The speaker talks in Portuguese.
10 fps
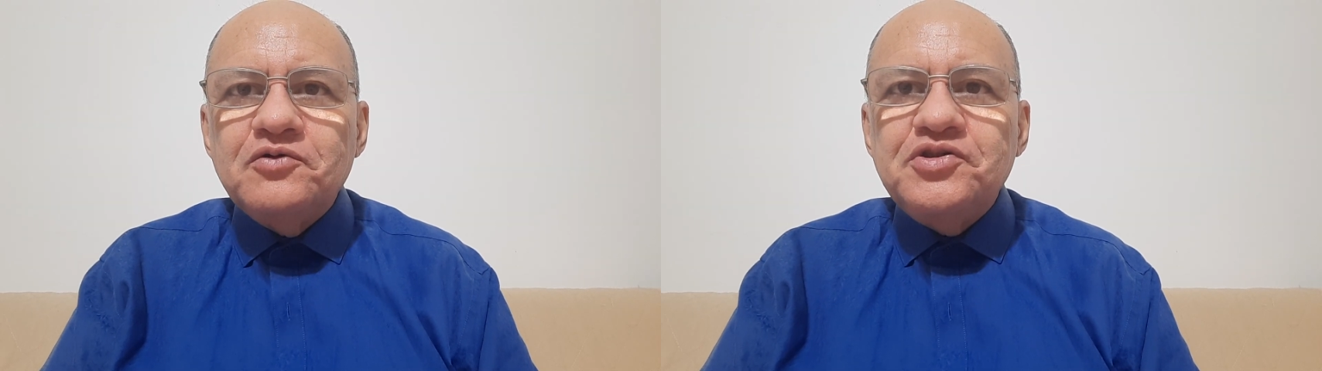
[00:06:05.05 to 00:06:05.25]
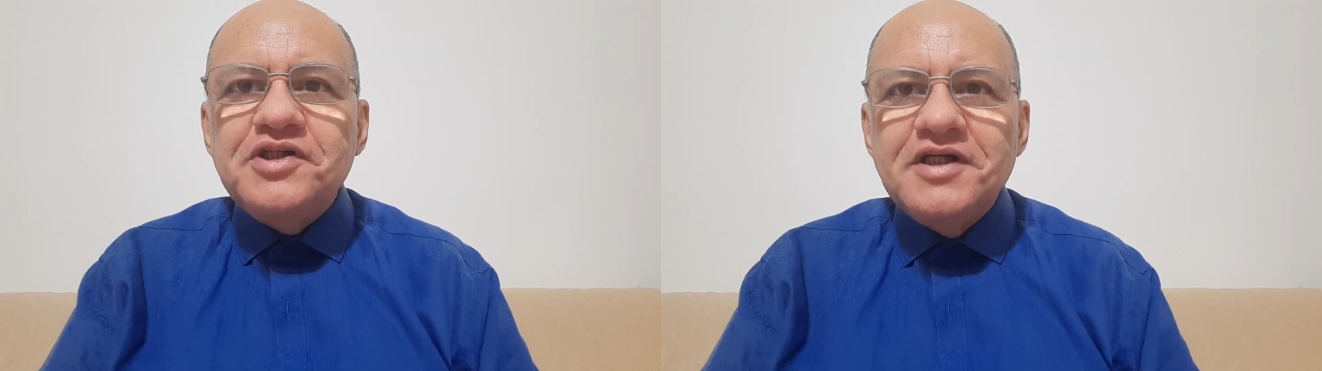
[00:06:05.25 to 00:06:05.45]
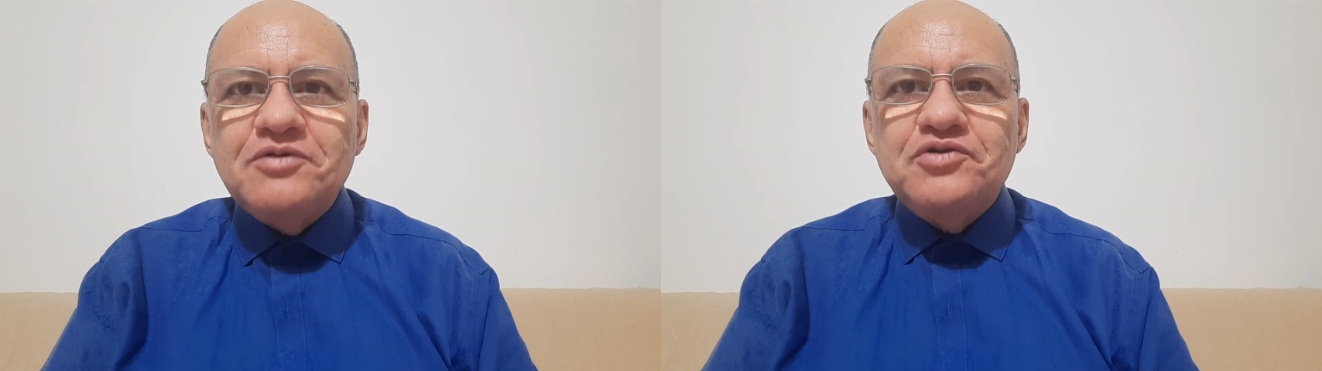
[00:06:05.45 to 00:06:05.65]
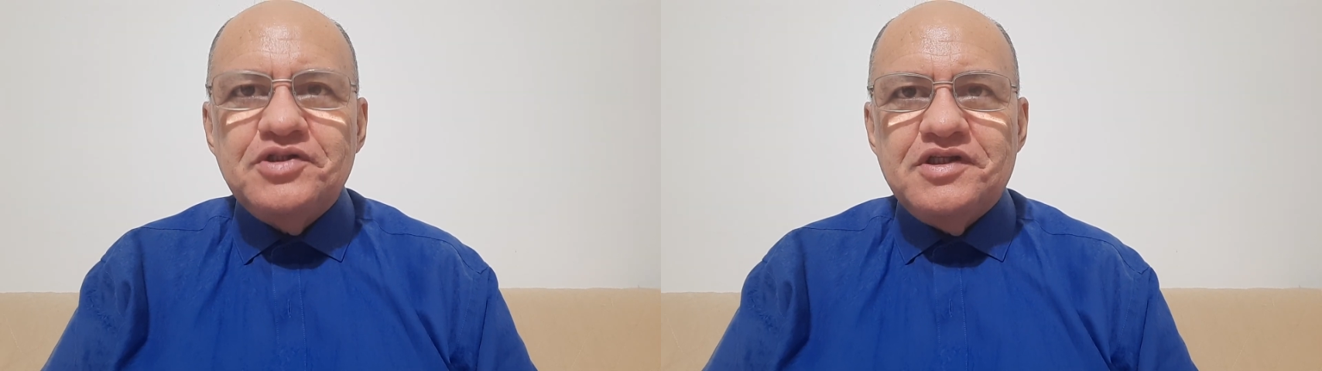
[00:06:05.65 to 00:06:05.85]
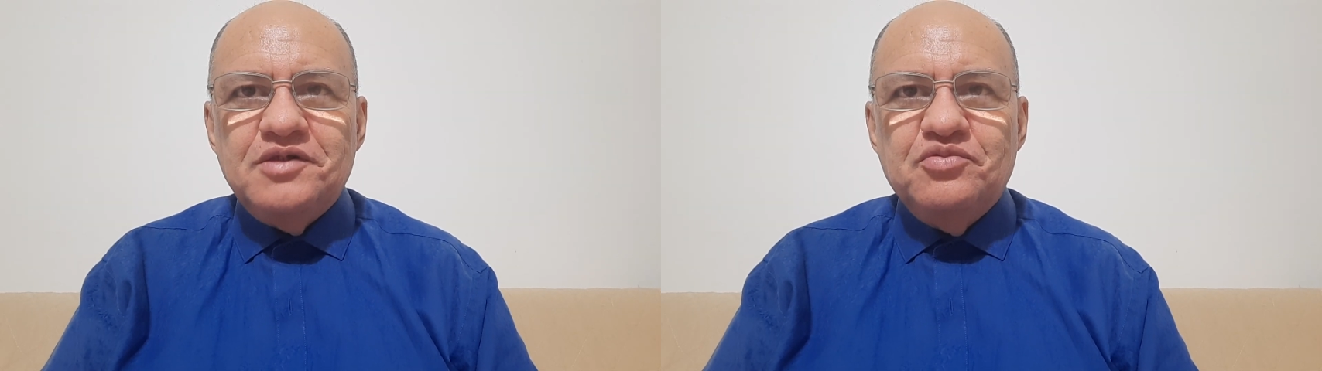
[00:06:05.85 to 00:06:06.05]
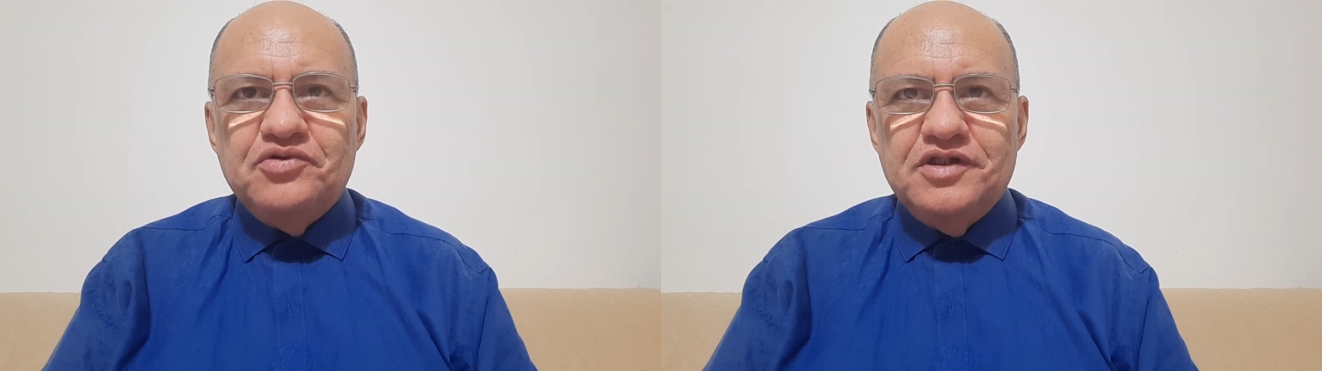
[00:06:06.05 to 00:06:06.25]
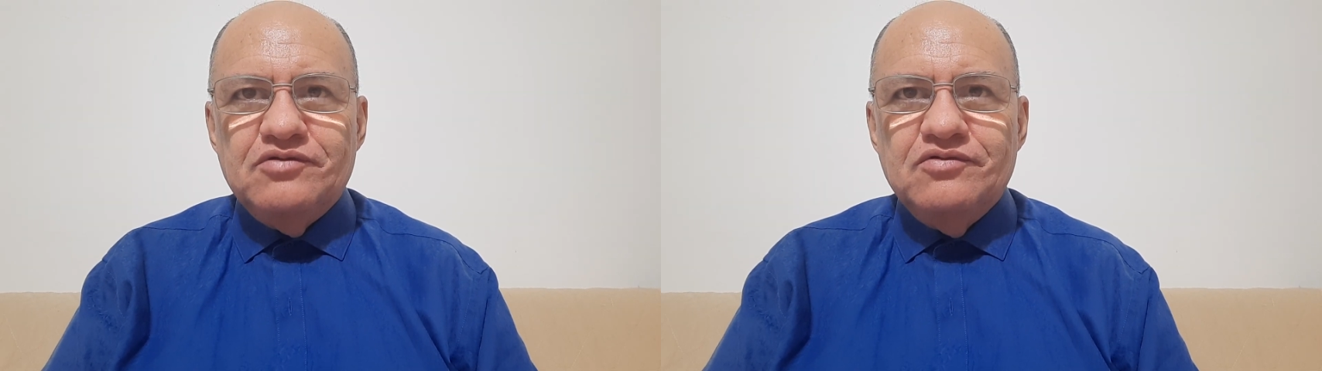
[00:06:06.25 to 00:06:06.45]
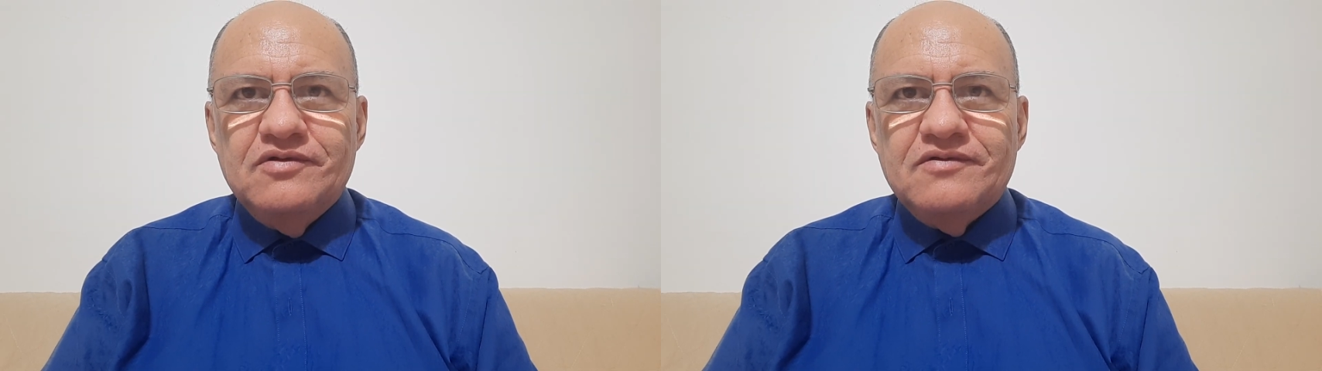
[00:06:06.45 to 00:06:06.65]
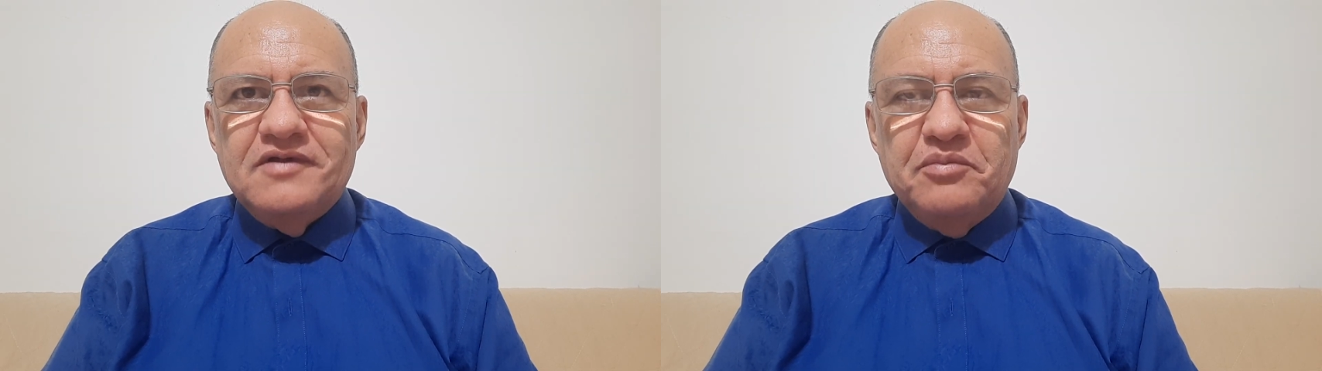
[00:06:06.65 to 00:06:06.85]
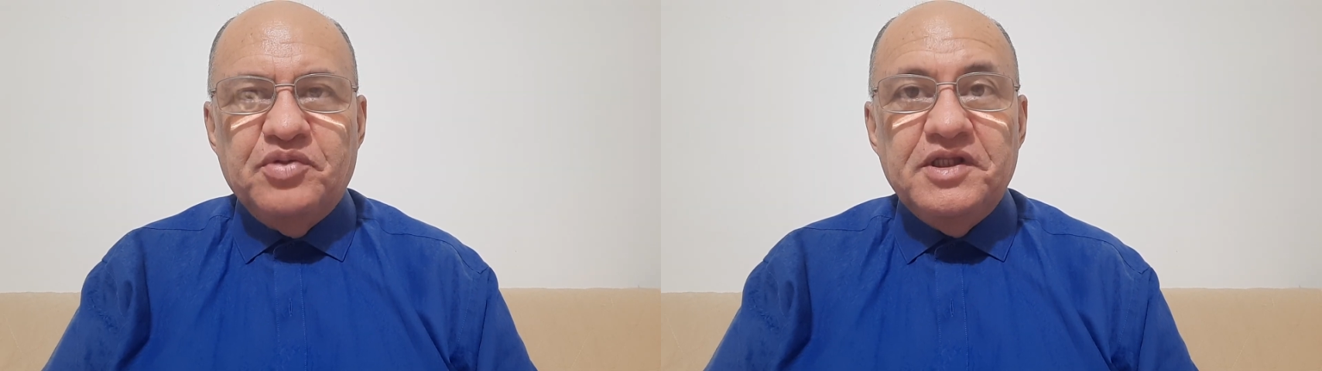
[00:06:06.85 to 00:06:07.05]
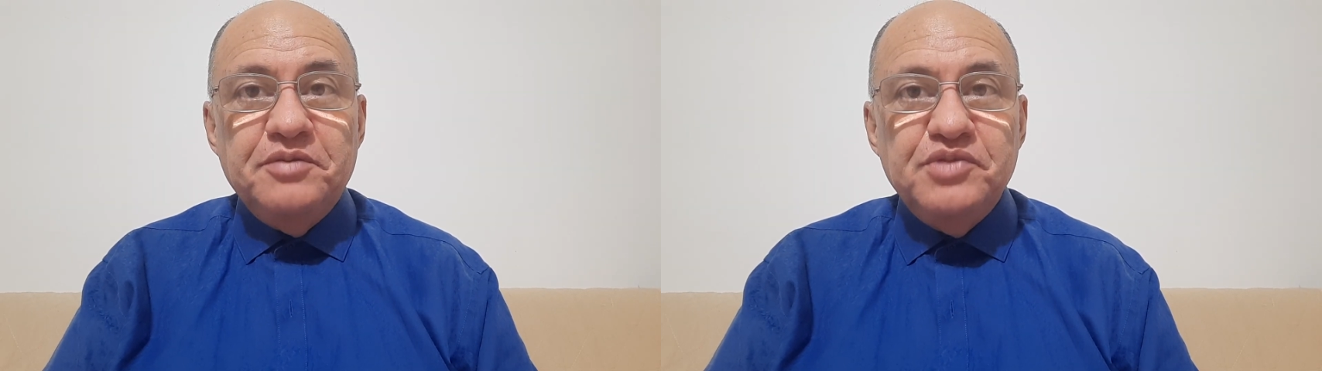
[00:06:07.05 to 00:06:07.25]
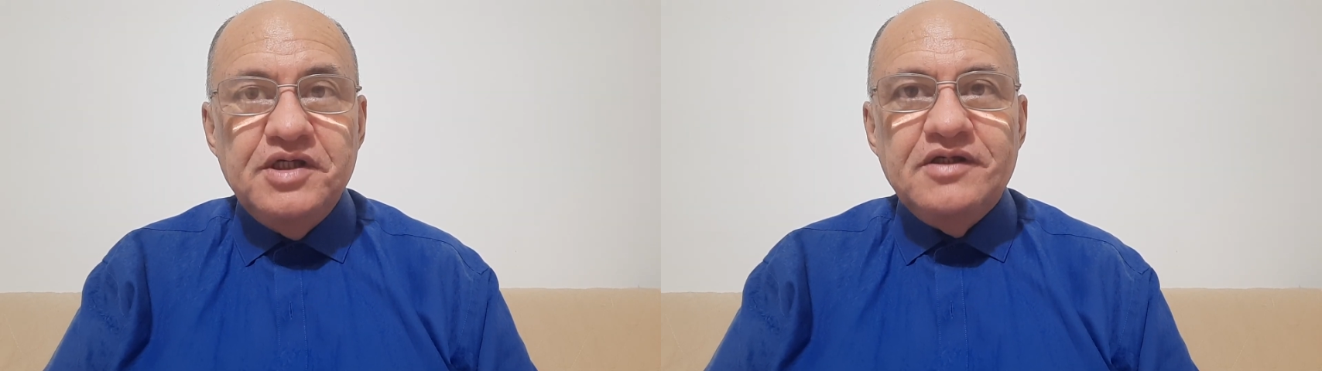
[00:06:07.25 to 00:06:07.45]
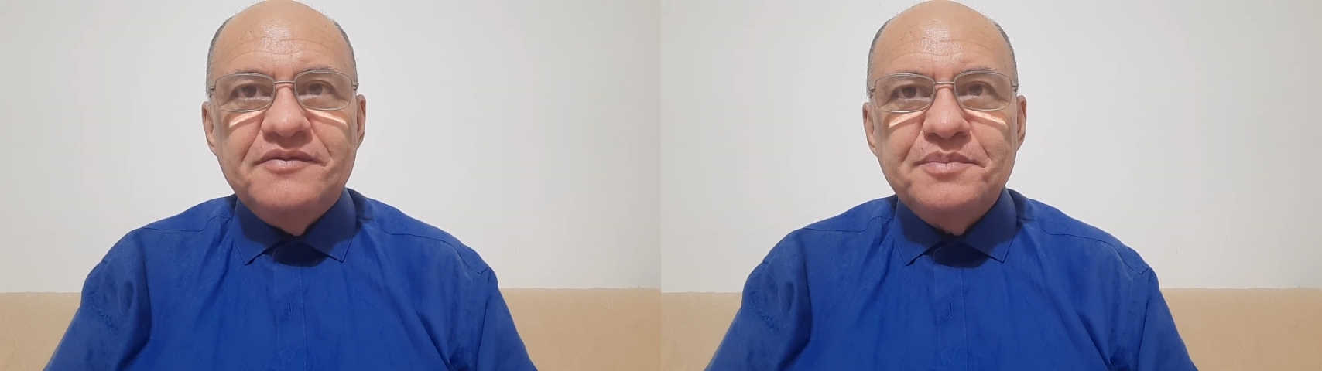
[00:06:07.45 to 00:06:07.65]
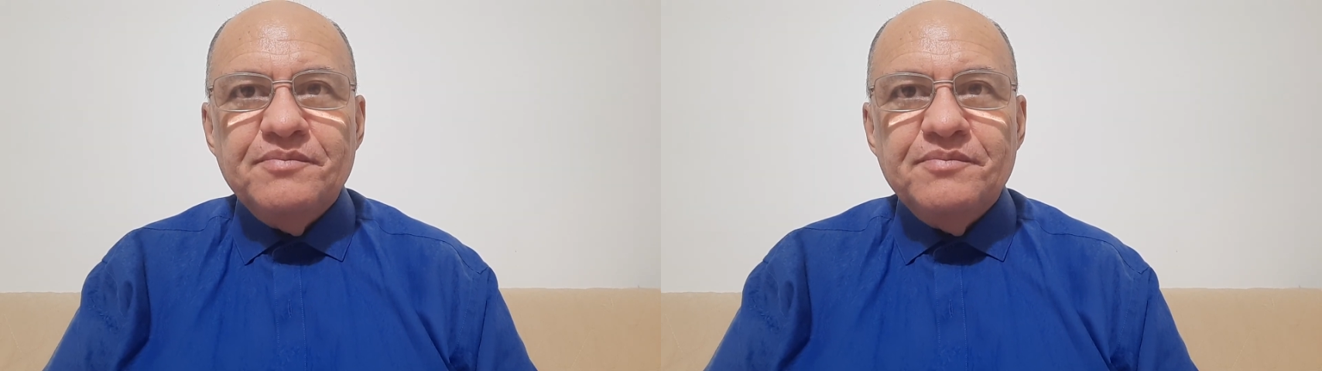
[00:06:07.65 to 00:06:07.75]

dinheiro distribuído na pandemia,